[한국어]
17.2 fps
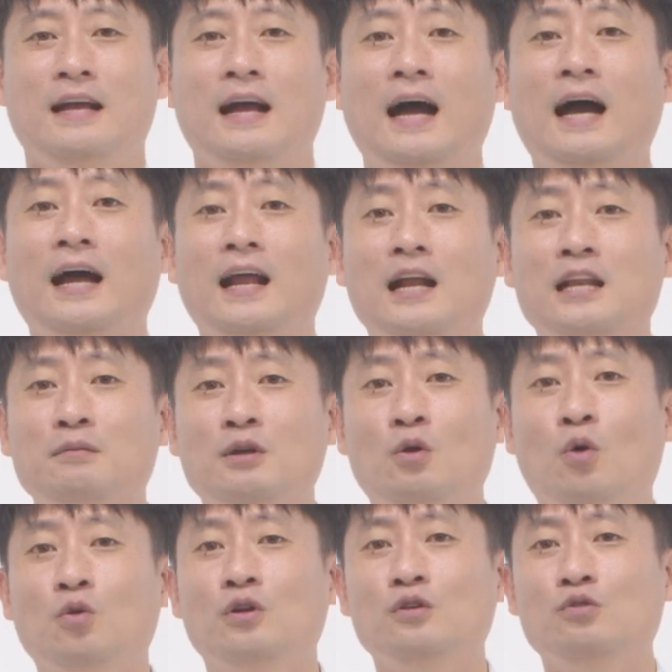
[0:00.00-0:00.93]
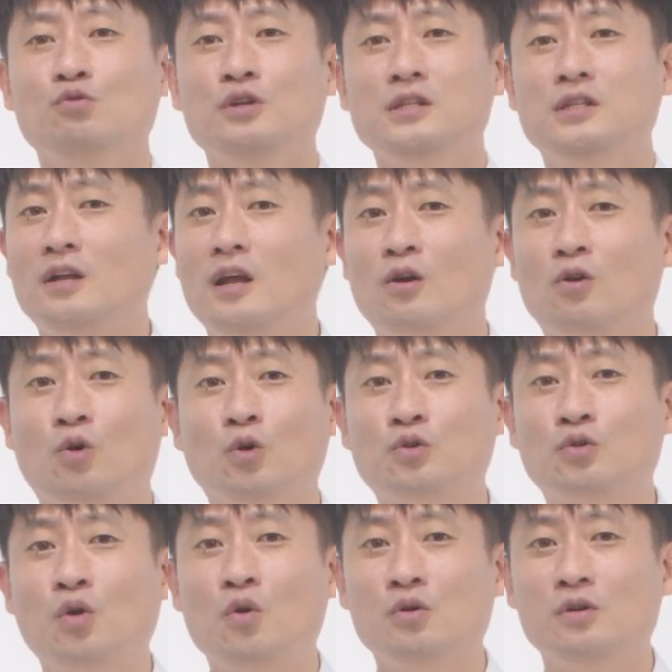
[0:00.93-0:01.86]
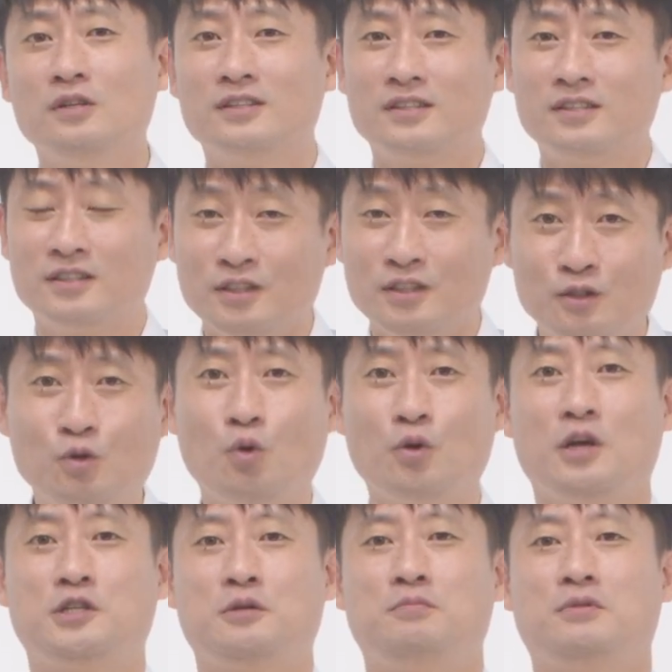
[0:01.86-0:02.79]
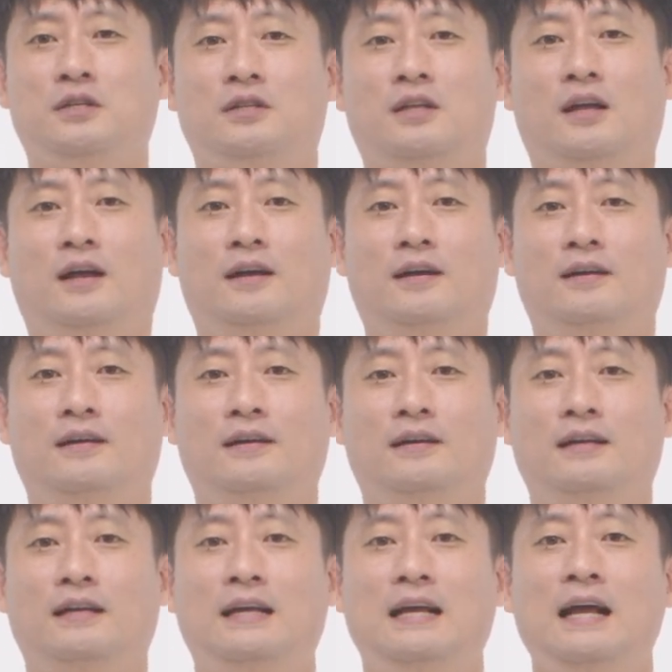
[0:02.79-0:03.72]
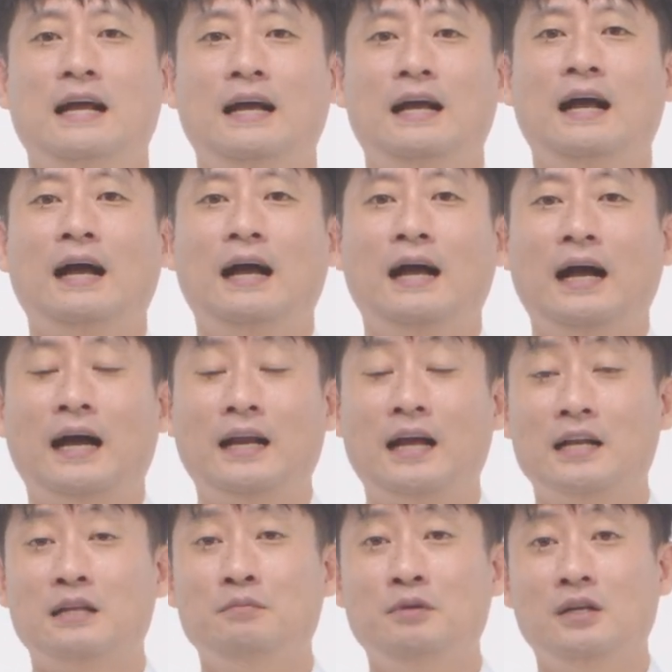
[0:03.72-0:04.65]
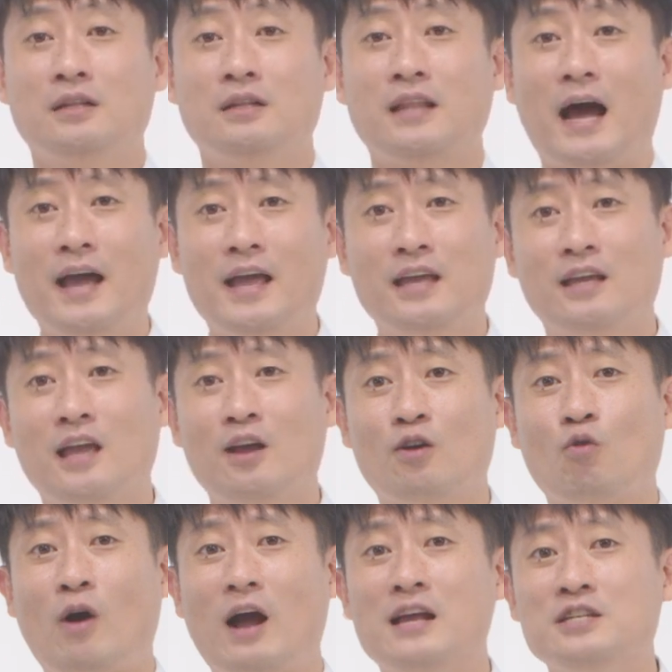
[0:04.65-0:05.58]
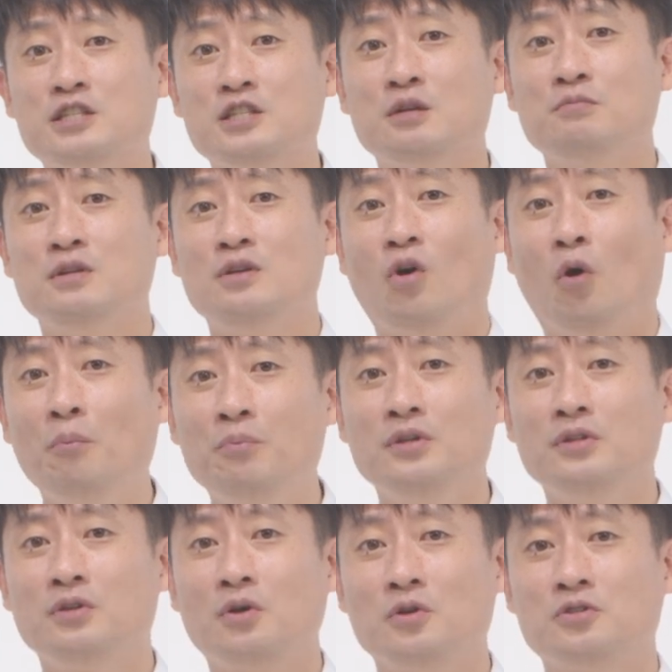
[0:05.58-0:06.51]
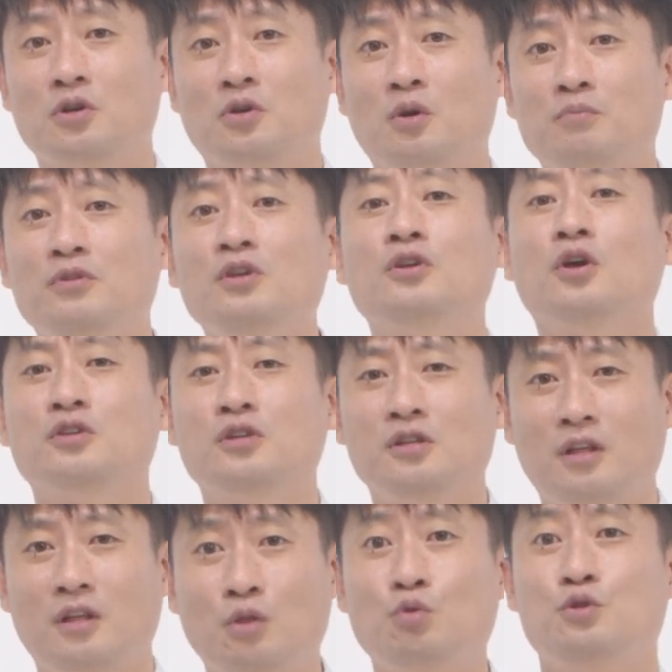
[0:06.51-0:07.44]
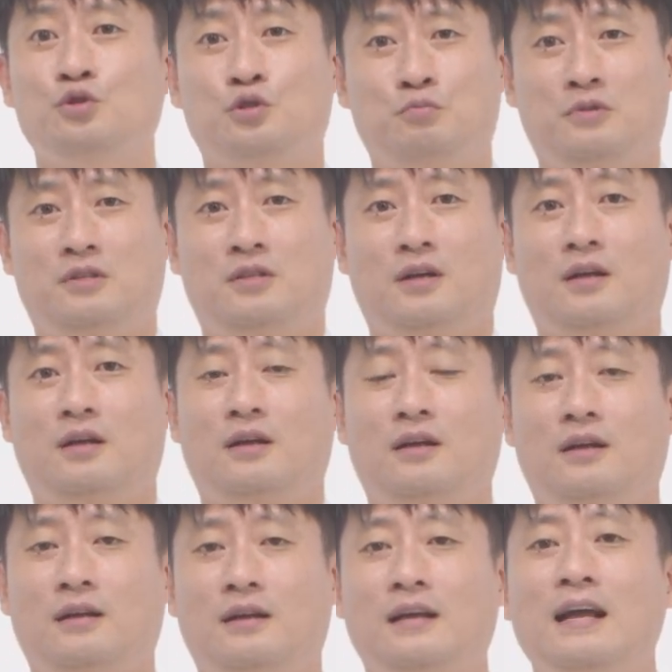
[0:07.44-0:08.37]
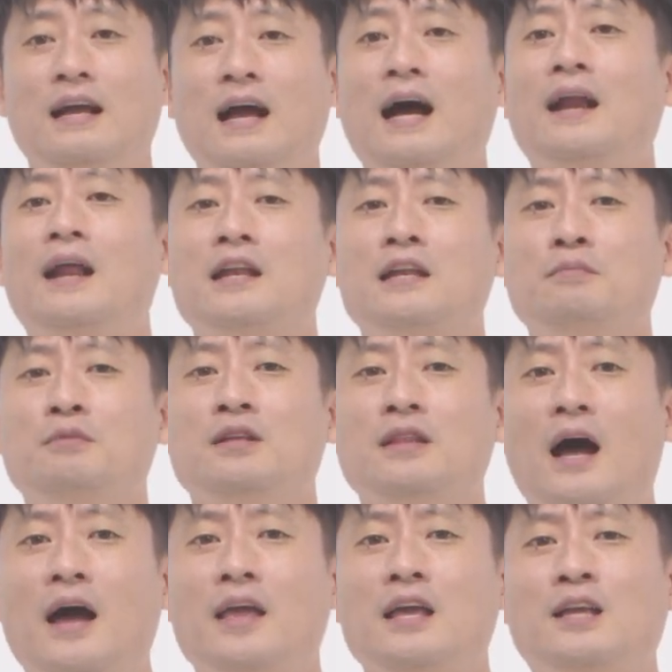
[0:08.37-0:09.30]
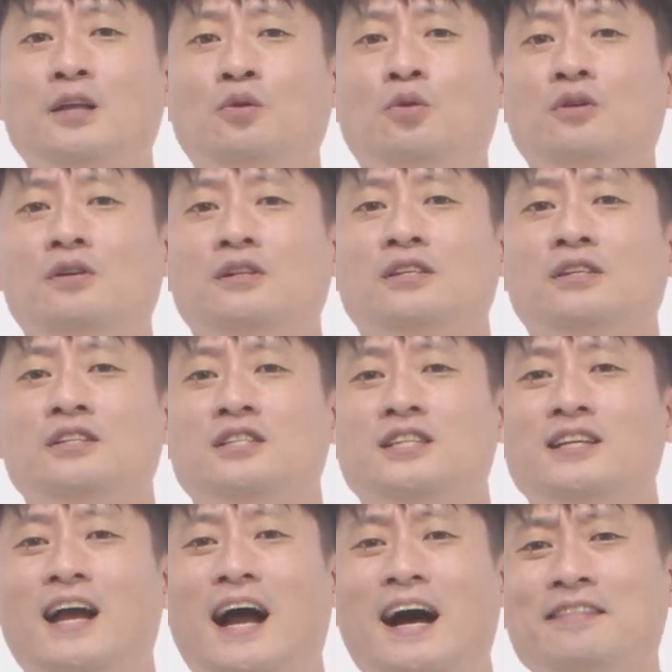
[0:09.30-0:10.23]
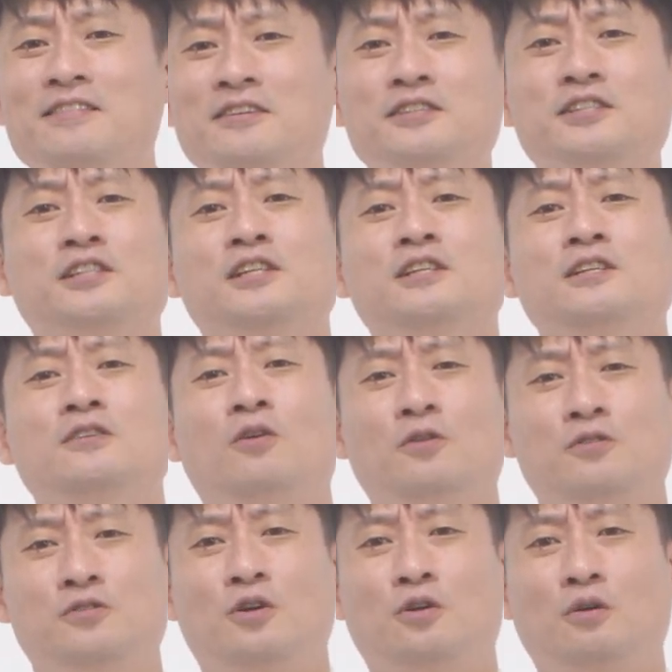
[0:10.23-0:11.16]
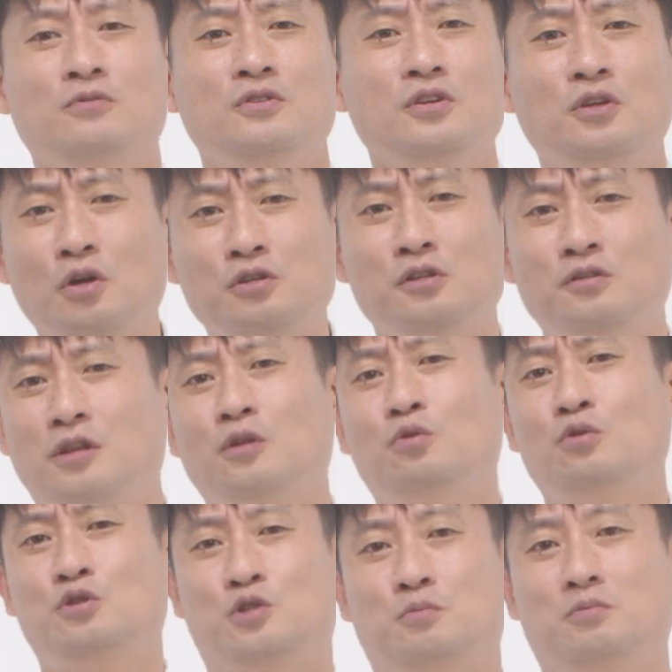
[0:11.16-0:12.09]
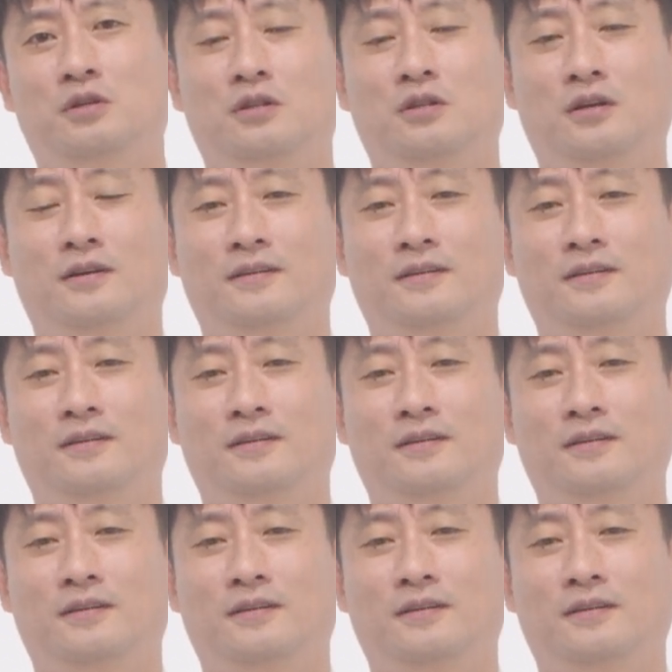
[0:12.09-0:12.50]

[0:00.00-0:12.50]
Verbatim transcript: 하나님이 오늘 우리들의 고통을 듣고 계십니다. 하나님이 나에게 관심이 없는 것처럼 느껴질 때도 있습니다. 하나님이 나의 기도를 듣지 않으신 것처럼 느껴질 때도 있습니다.